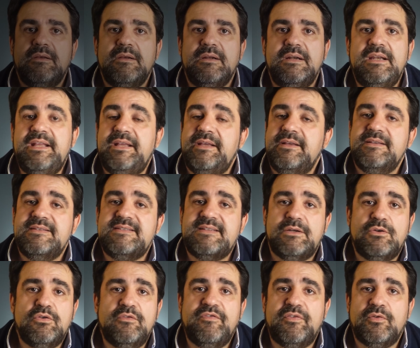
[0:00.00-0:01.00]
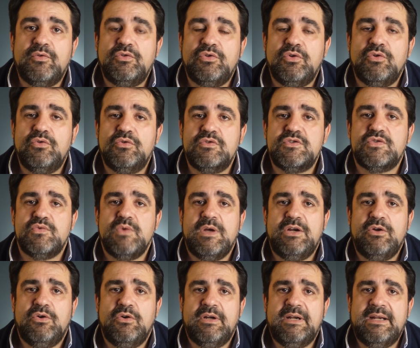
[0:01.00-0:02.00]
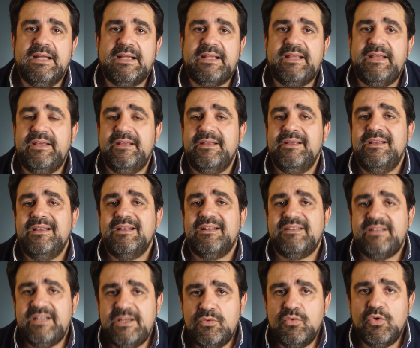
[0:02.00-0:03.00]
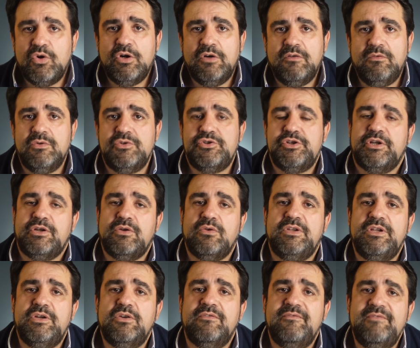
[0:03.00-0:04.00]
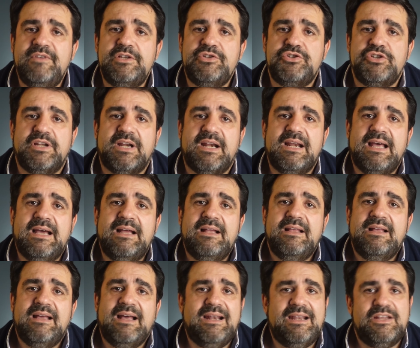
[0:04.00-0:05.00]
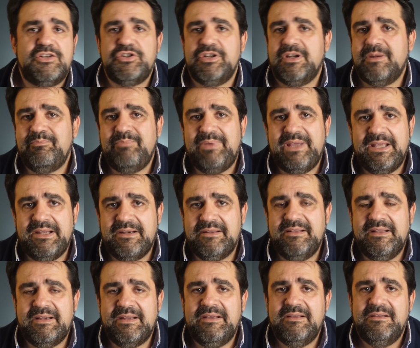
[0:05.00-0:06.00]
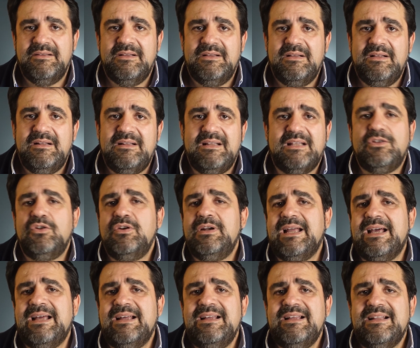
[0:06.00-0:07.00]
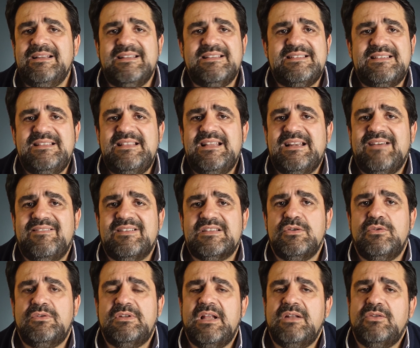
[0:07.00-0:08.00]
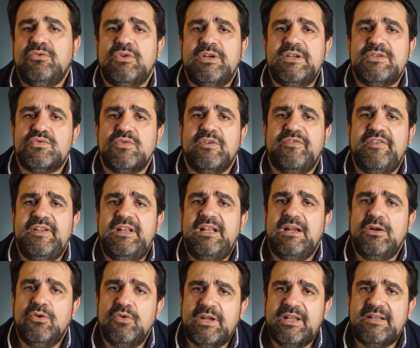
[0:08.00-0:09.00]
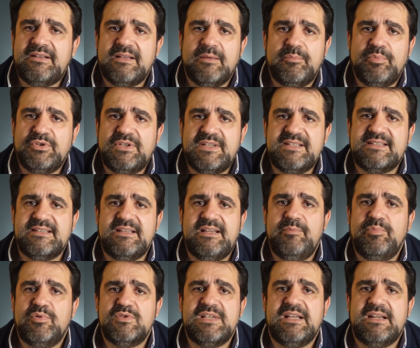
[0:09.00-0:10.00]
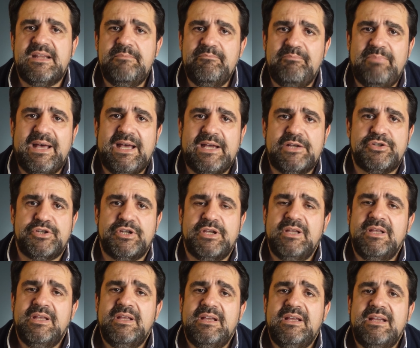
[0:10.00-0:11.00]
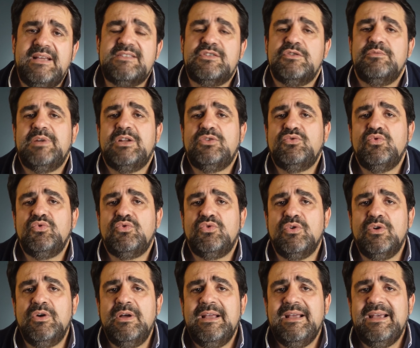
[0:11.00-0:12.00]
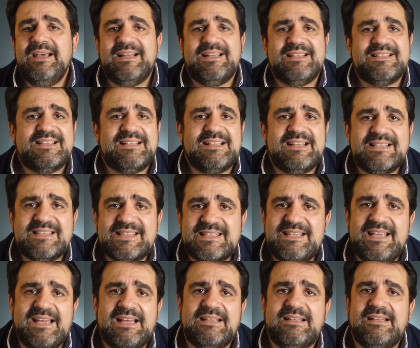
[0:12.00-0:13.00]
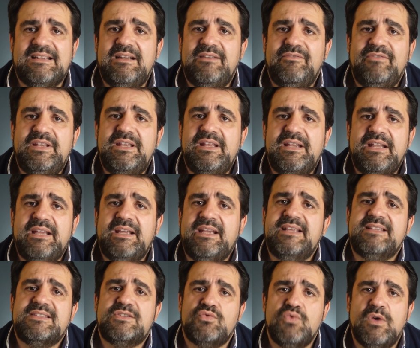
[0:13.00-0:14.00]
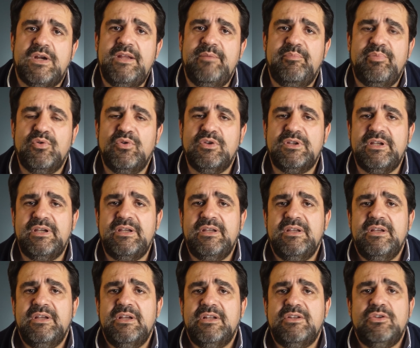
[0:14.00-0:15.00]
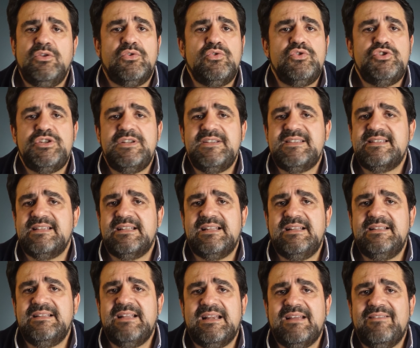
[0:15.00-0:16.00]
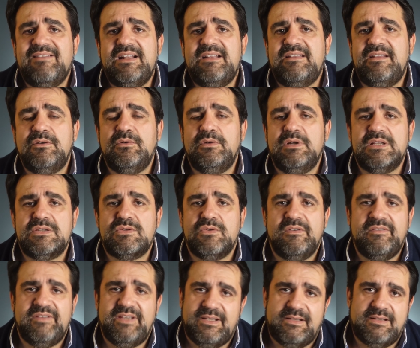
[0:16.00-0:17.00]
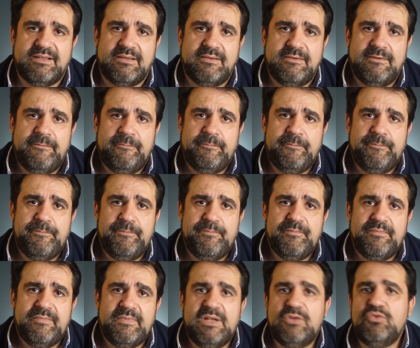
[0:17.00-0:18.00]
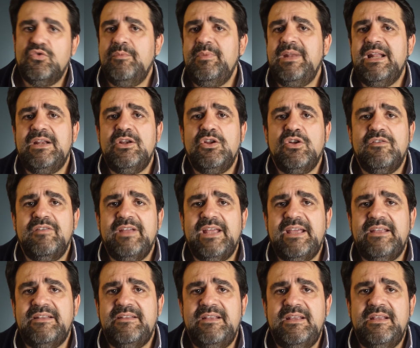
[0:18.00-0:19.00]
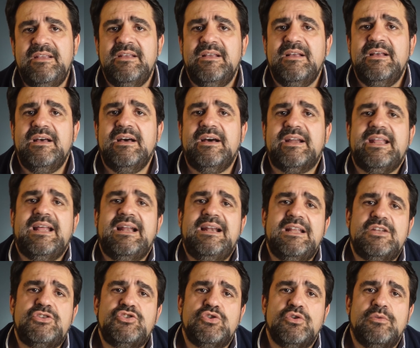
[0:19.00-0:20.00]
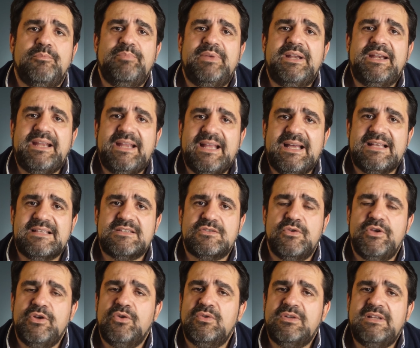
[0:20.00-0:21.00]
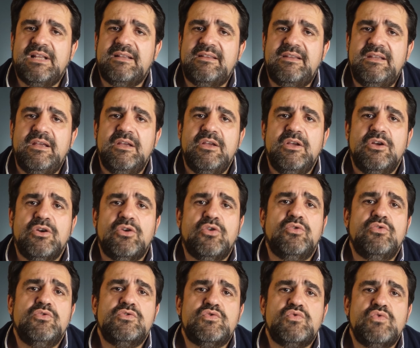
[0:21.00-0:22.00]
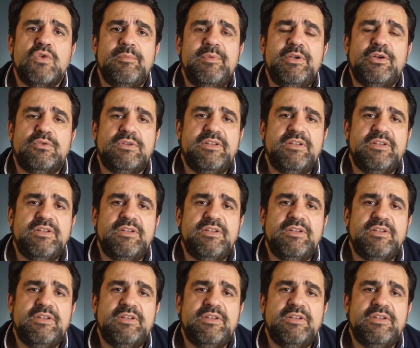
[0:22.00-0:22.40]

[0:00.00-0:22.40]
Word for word: Lì si confrontò con sua nonna che di nuovo cercò di convincerla a lasciar perdere la donna desiderava soltanto che sua figlia Loretta potesse riposare in pace e soprattutto era straziata nel vedere che sua nipote non riuscisse ad andare avanti con la sua vita. Nel 2009 Eddie riallacciò per caso i contatti con un suo amico